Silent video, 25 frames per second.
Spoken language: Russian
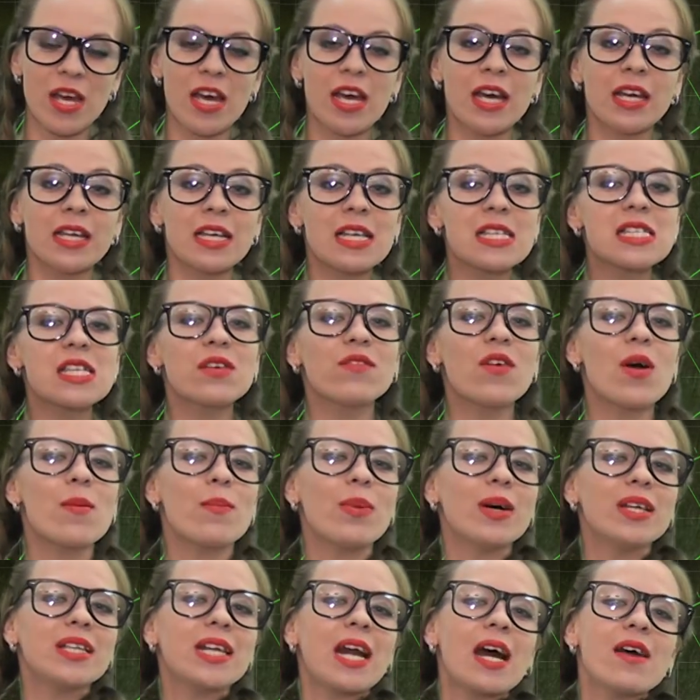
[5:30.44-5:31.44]
Если вам
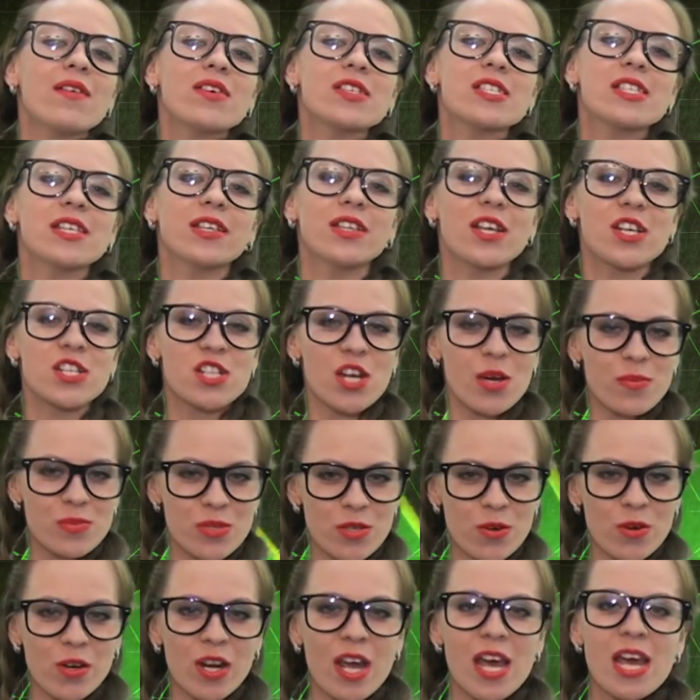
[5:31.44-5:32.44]
понравился наш
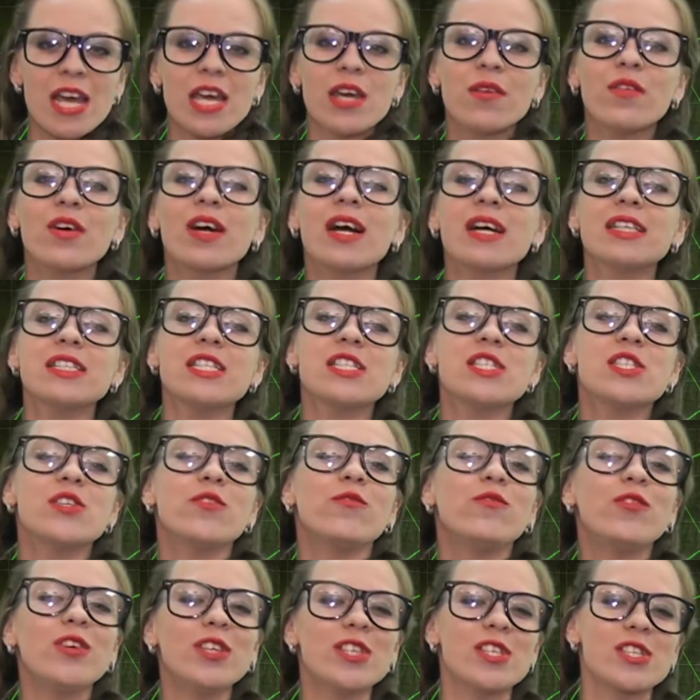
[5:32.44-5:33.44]
обзор и вы хотите
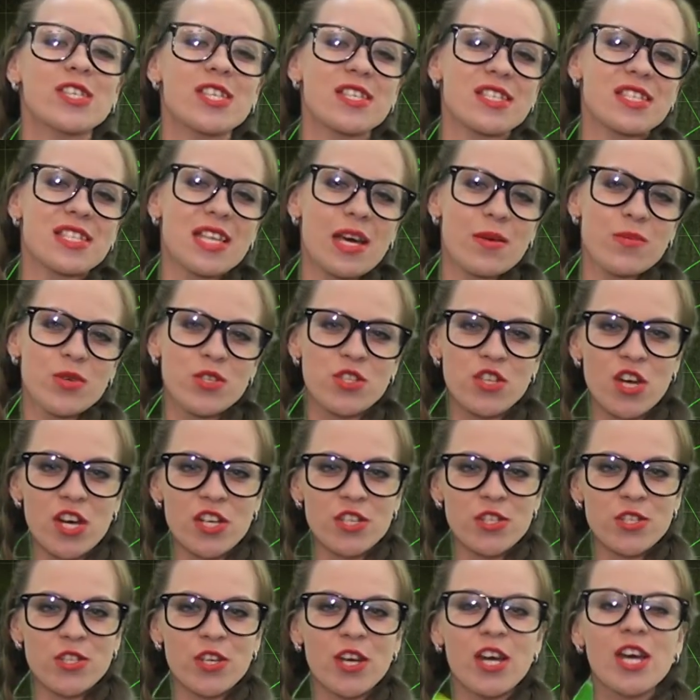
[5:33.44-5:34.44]
видеться с нами
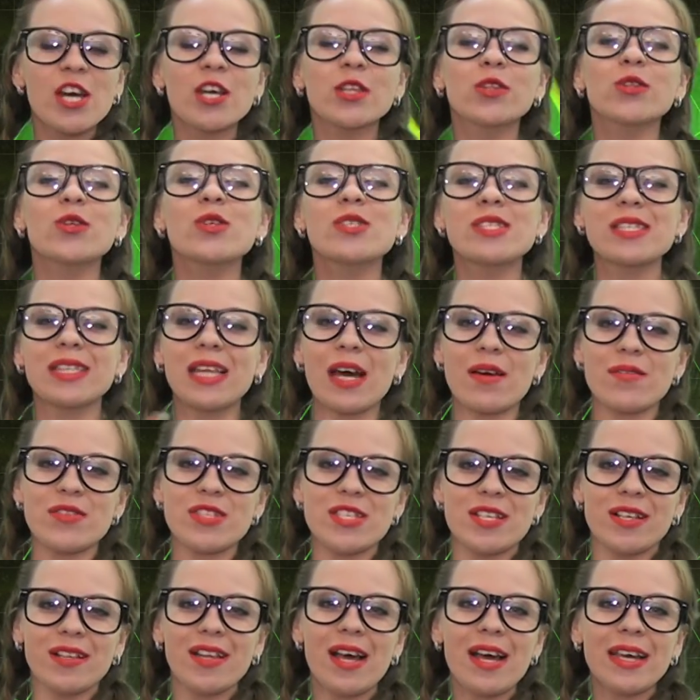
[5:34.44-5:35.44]
чаще, то
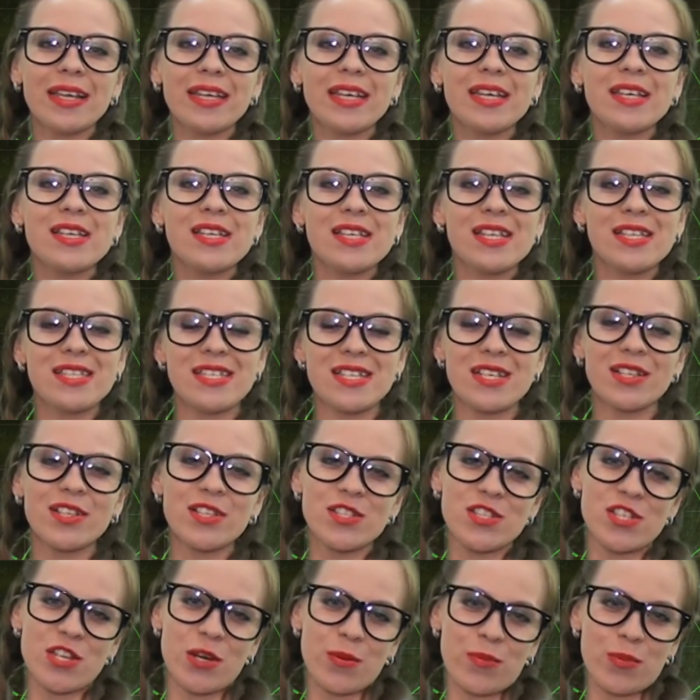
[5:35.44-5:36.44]
ставьте лайки и
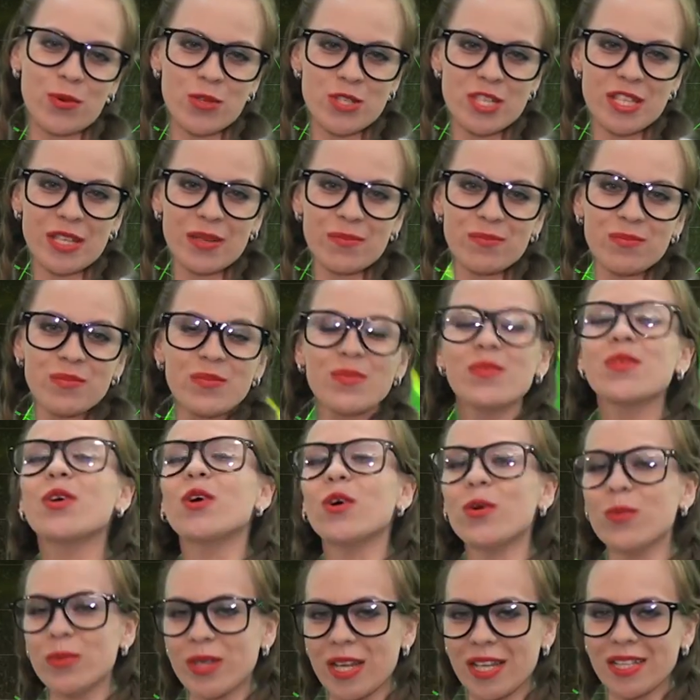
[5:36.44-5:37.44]
делайте репосты.
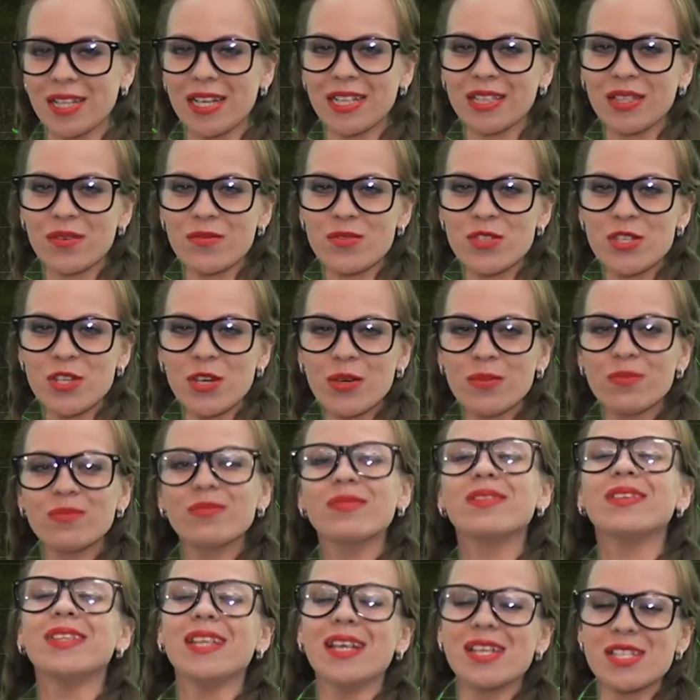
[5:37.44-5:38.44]
У меня на этом все.
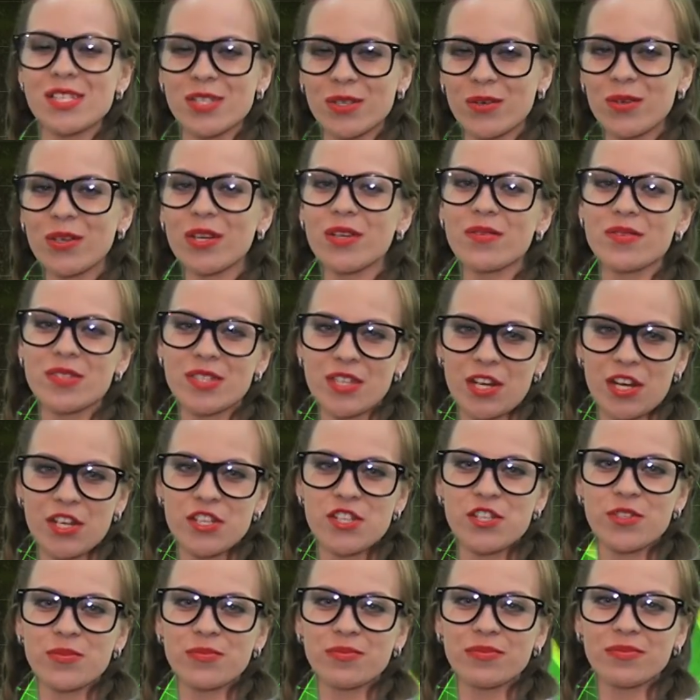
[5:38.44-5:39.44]
До скорой встречи!